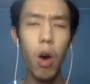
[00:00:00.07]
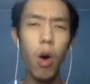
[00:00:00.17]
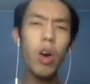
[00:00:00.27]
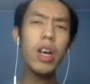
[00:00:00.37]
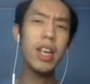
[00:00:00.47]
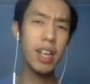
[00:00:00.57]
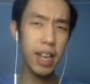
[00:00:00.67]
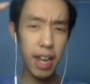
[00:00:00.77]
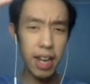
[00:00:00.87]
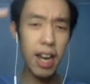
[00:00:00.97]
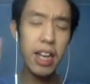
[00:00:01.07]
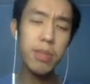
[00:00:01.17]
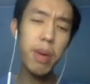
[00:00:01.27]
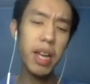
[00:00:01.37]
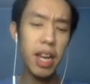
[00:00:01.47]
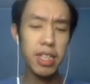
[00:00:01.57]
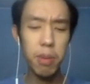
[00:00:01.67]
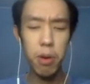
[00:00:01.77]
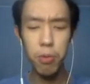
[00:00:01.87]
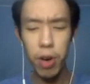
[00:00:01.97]
Oke guys, balik lagi
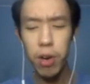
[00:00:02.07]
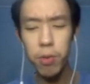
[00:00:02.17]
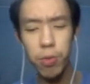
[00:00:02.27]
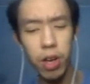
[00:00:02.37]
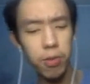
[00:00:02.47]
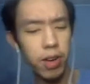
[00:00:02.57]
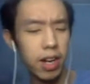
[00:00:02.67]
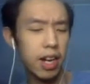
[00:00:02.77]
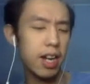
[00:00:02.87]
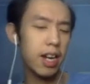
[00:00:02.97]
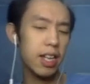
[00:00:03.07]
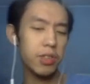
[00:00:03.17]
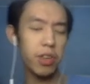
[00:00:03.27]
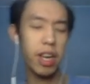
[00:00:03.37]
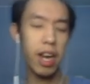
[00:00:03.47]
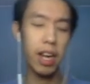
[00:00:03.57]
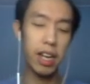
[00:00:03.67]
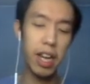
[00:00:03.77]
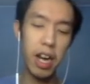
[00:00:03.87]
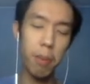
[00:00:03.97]
sama Fun Flava guys. Oke,
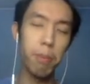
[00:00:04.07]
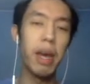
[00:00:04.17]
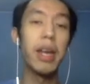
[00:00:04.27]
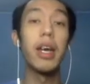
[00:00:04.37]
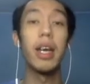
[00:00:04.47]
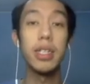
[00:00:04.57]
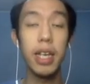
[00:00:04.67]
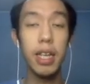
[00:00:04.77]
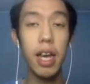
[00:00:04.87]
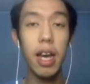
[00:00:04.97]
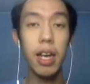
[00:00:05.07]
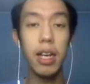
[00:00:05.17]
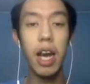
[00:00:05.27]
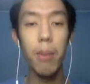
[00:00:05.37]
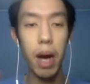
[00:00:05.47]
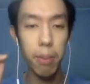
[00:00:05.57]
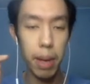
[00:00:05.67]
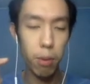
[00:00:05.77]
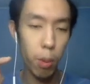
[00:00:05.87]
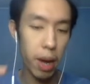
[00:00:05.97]
hari ini agak beda guys ya. Kita hari ini nggak bakal
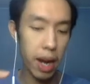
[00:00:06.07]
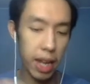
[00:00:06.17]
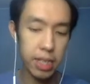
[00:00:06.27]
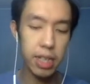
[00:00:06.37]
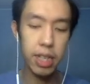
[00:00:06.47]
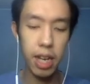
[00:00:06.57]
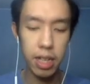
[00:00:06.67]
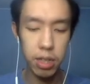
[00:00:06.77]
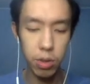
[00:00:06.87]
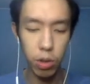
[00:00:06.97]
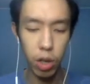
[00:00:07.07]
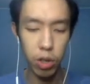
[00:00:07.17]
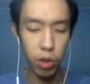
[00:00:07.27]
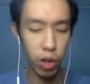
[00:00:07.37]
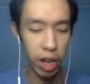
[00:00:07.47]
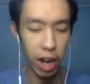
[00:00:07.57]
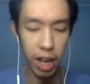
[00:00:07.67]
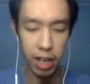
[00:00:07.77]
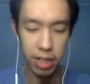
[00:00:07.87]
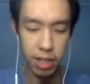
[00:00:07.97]
main Mobile Legend guys. Tutorial-tutorial
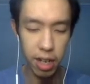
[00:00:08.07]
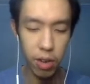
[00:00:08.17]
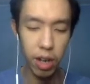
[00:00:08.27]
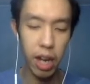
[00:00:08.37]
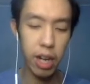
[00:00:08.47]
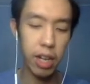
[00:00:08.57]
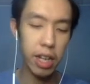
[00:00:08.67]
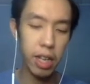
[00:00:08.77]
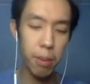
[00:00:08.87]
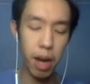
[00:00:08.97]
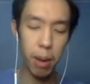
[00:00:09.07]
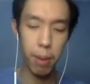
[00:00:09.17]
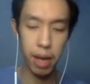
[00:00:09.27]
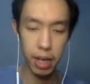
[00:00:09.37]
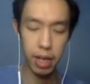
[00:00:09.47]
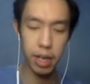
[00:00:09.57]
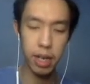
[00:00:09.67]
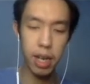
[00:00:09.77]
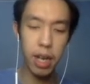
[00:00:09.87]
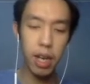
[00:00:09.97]
lagi guys ya. Oke, hari ini kita bakal
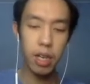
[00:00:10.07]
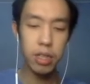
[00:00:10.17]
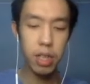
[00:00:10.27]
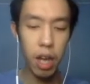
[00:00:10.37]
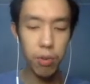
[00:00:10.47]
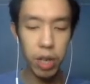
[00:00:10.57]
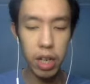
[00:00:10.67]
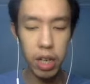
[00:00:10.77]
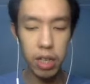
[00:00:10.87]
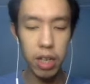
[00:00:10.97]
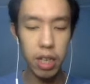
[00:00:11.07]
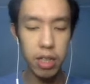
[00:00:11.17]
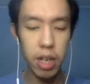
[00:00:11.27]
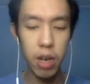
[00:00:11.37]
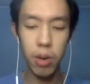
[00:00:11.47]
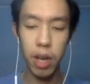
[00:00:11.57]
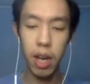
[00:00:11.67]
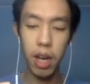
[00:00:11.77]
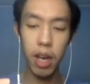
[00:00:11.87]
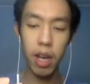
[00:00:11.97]
main Save the Earth guys ya.
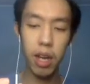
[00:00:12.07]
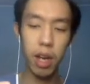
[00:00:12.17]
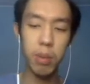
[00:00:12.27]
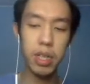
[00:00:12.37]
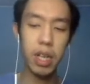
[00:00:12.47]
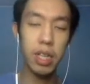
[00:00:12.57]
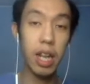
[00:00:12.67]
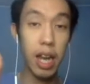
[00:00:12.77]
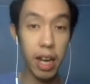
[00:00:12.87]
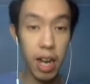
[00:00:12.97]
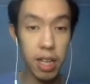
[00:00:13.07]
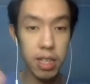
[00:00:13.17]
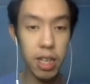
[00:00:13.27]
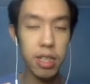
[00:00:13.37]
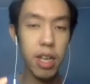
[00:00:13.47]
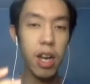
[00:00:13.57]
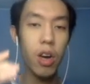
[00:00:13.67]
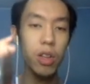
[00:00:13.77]
Oke, kalian bisa lihat di layar di atas guys ya.